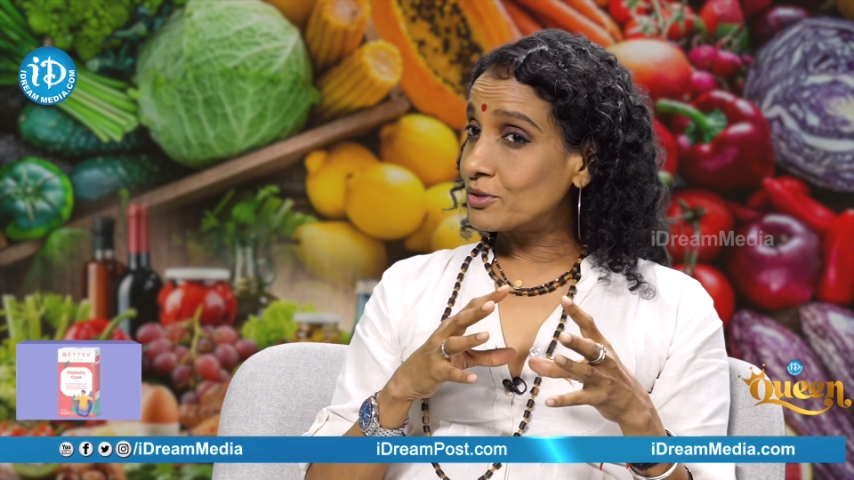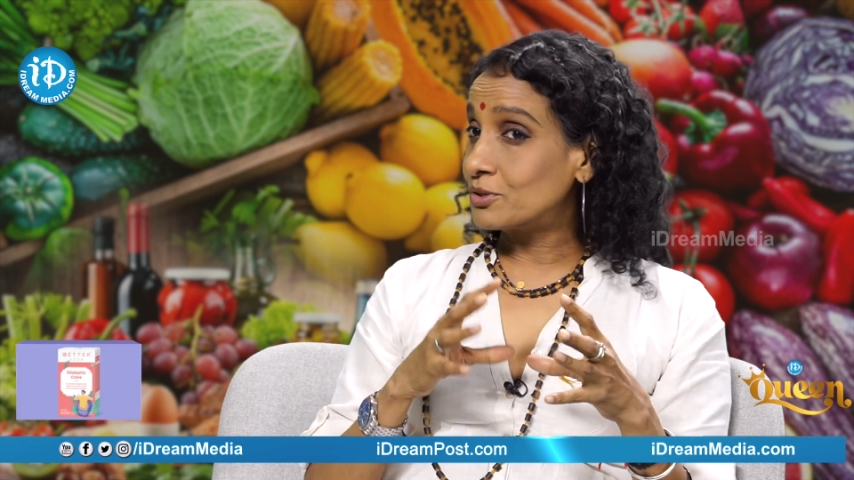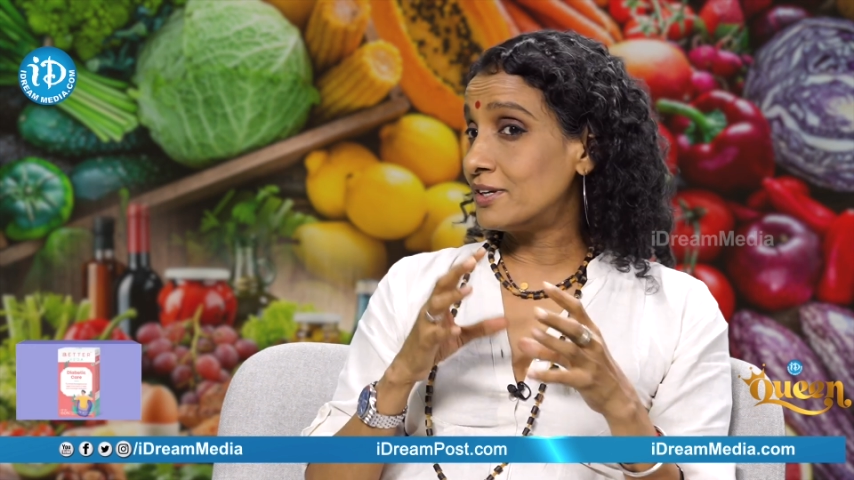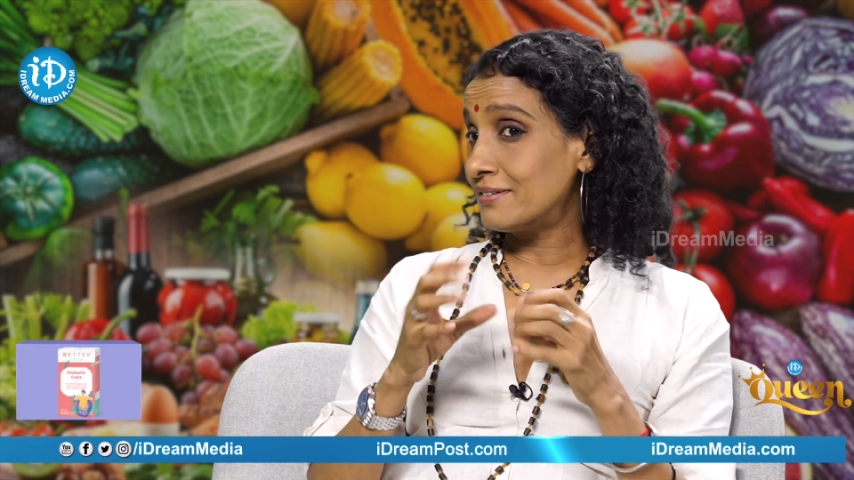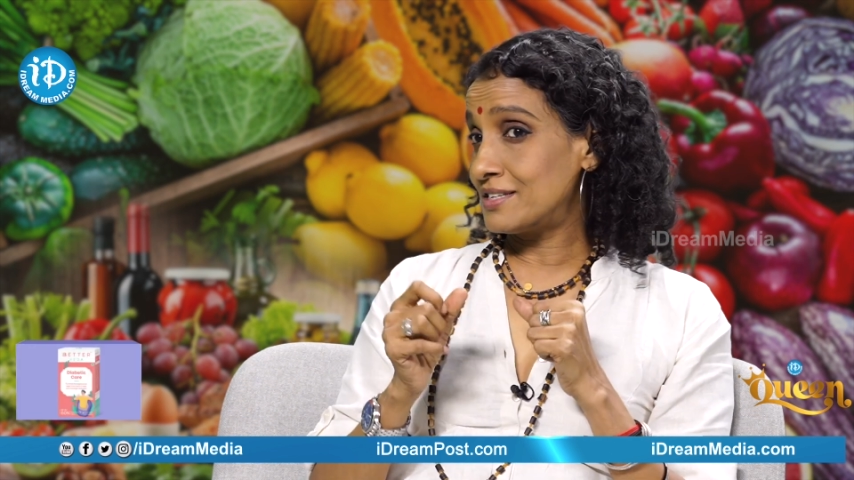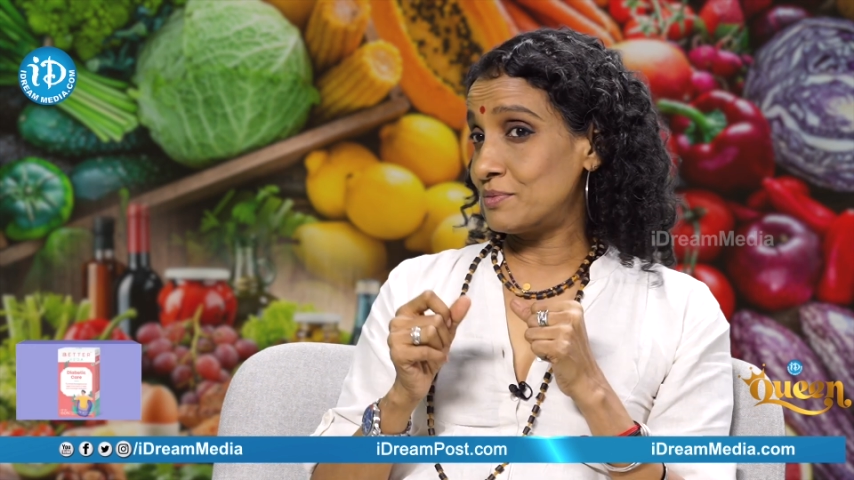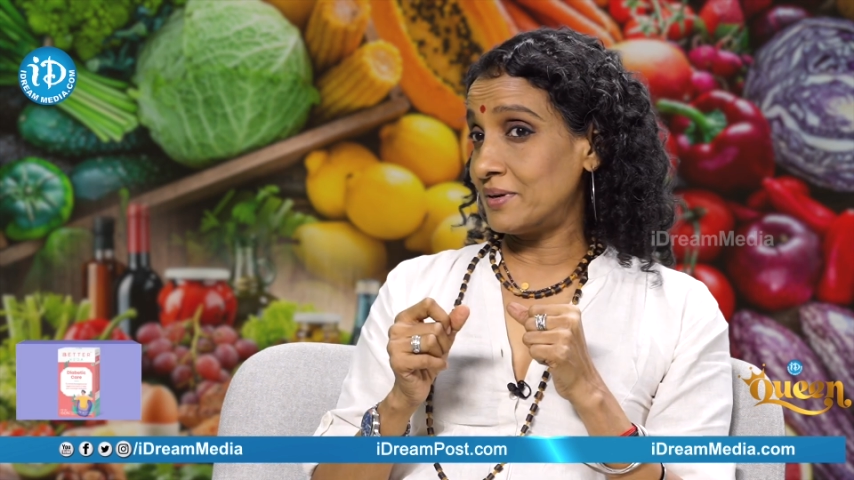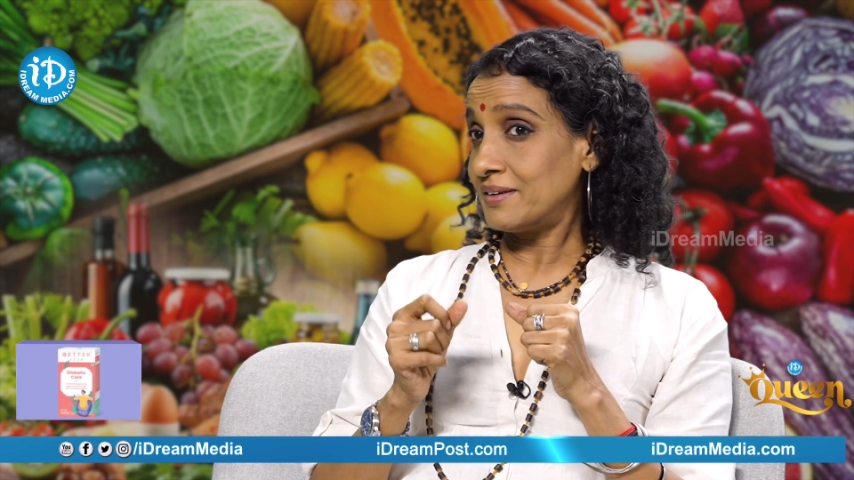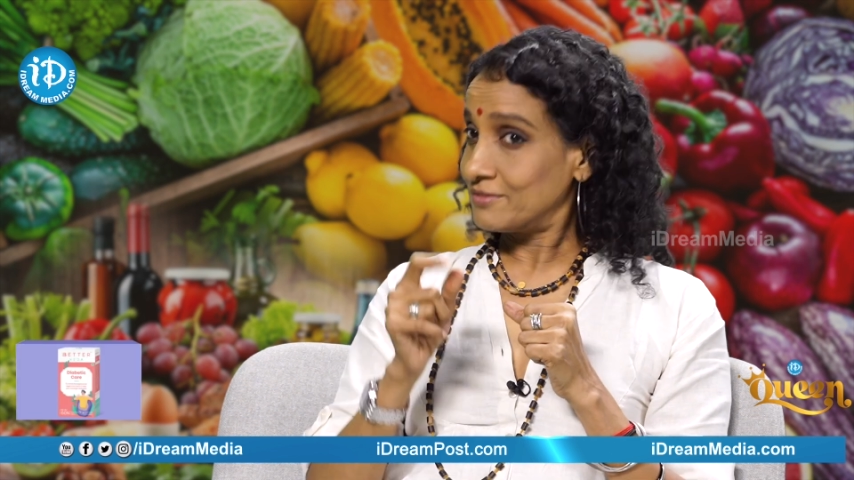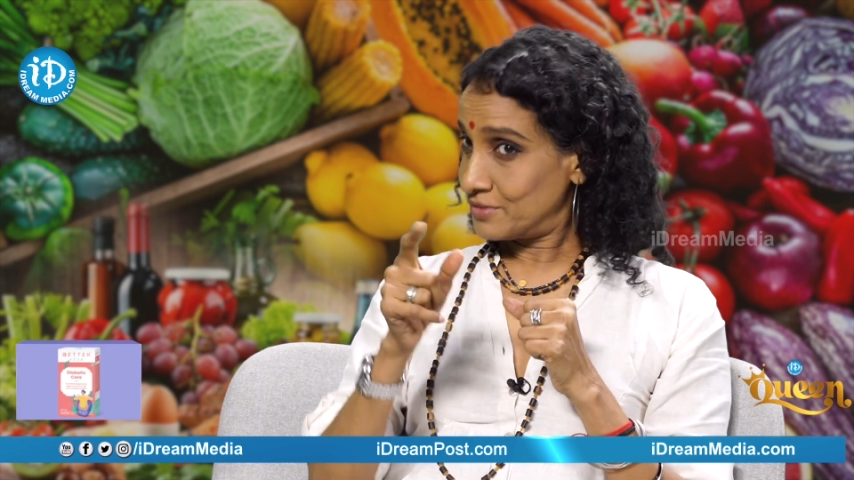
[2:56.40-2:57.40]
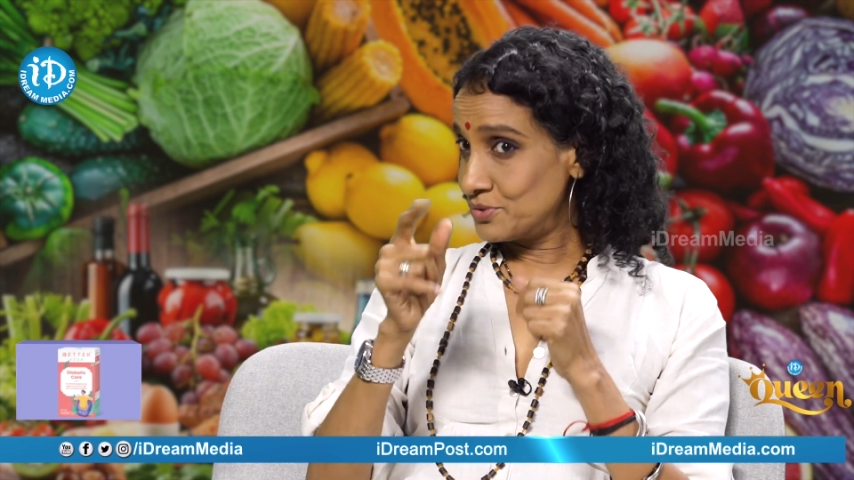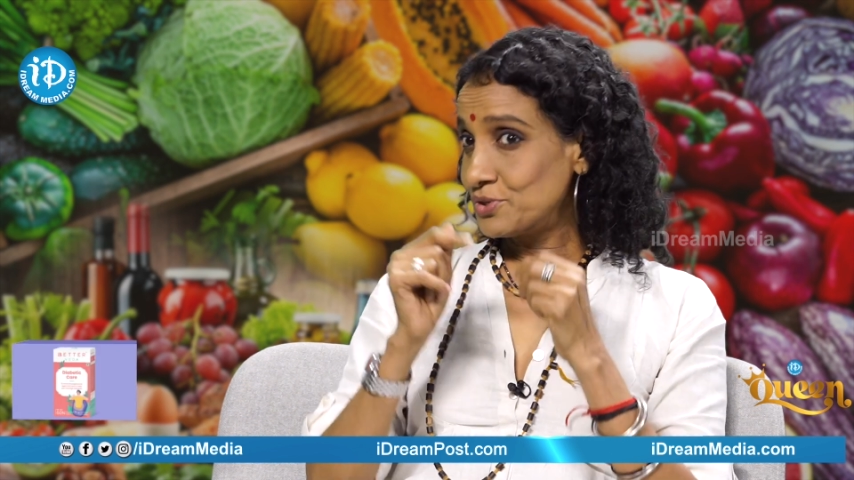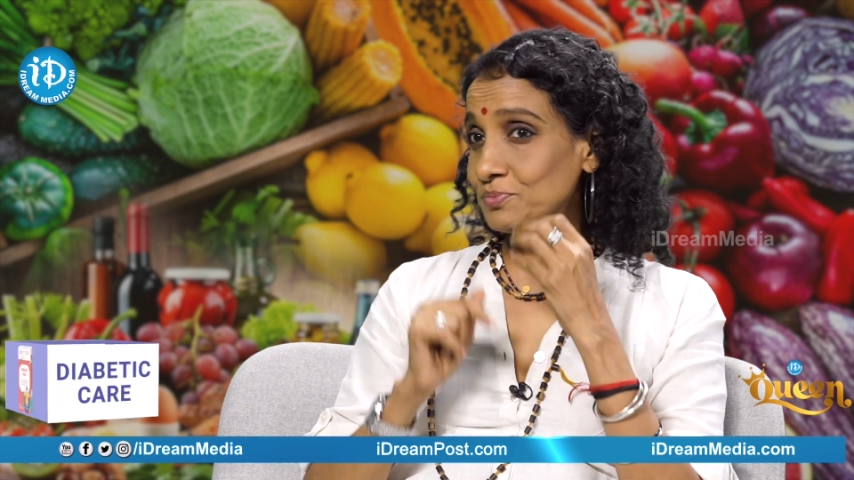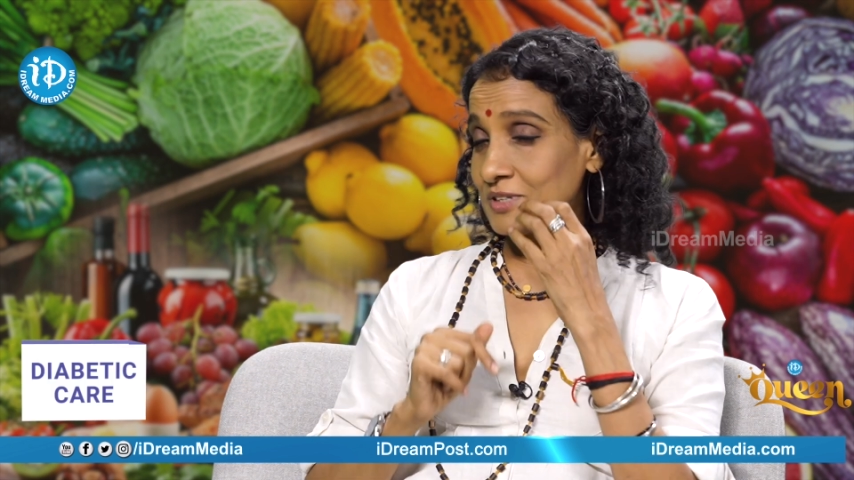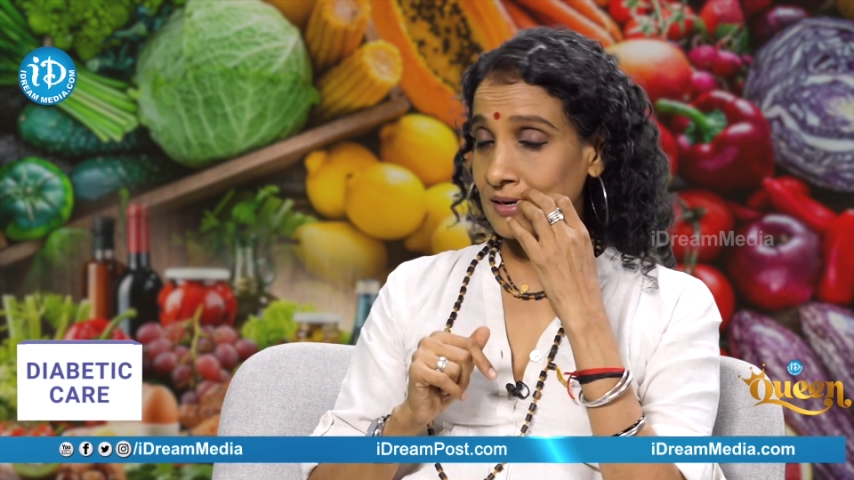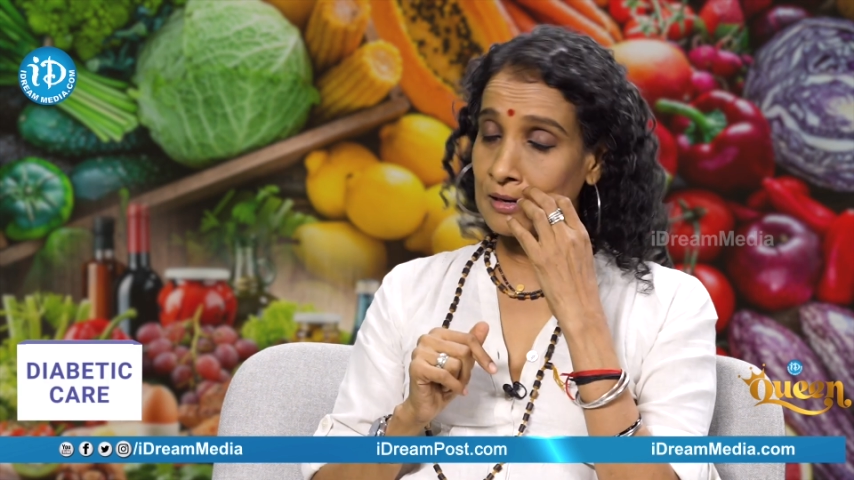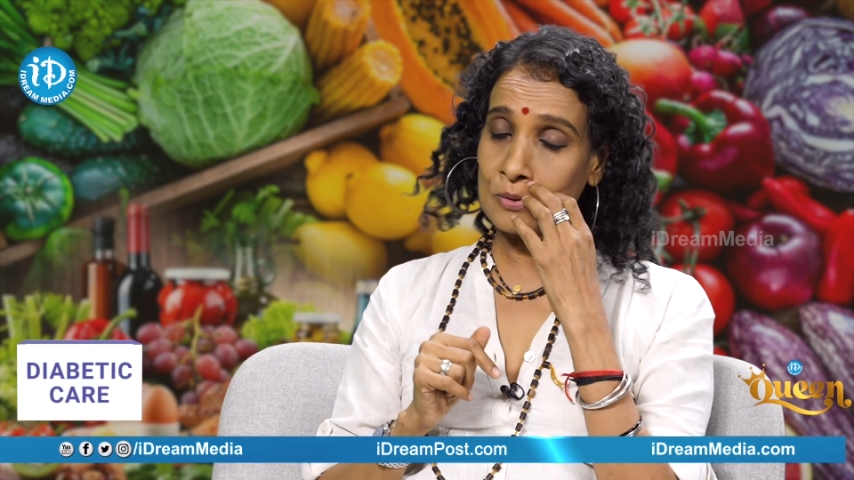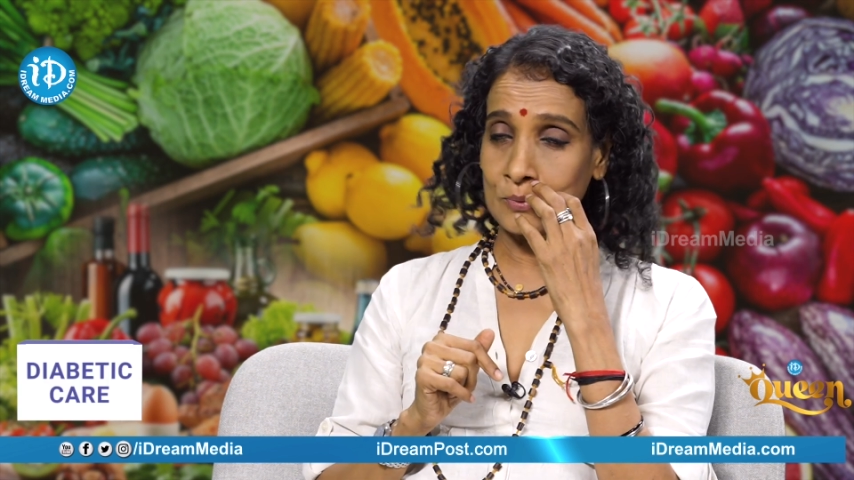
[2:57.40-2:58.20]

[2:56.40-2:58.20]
తోటి రెసిపీ యూట్యూబ్ ఛానల్లో